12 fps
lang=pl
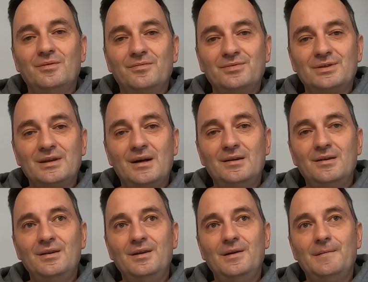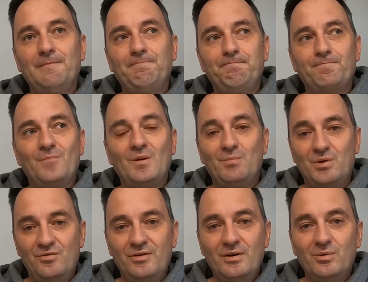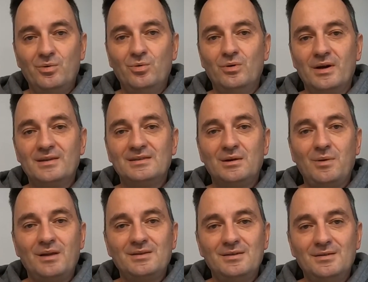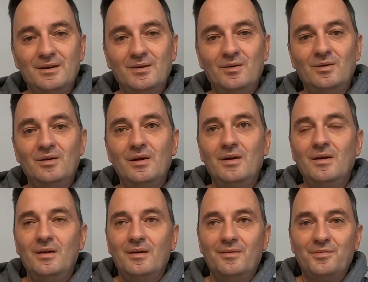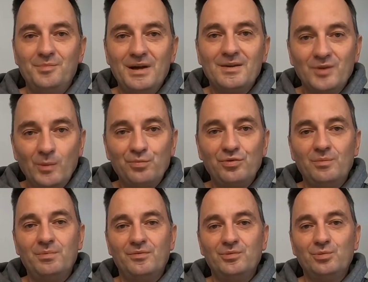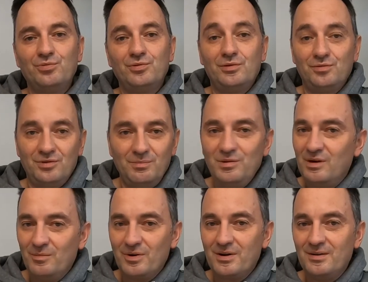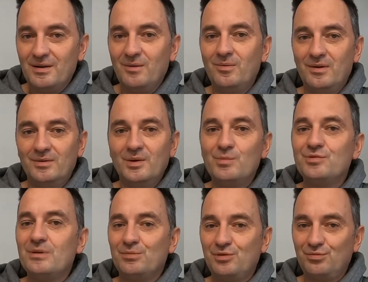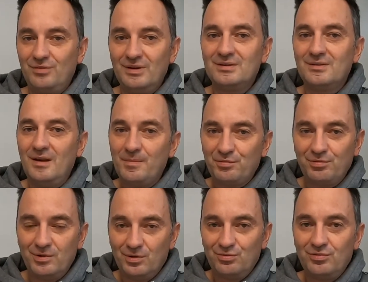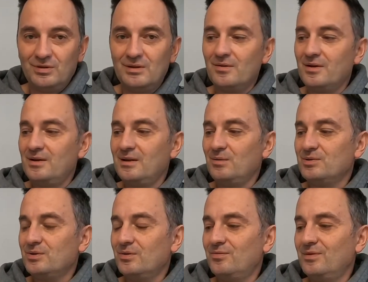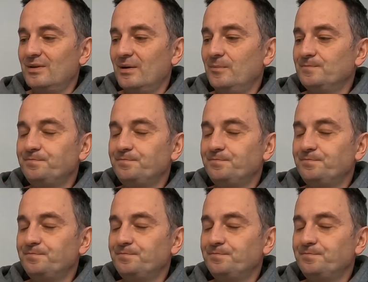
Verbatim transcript: w skali mm, browaru restauracyjnego w miarę dobrze powtórzyć, chociaż nie piłem oryginału, ale domyślam się, że jest lepszy jeszcze ten oryginał, stąd wygrał.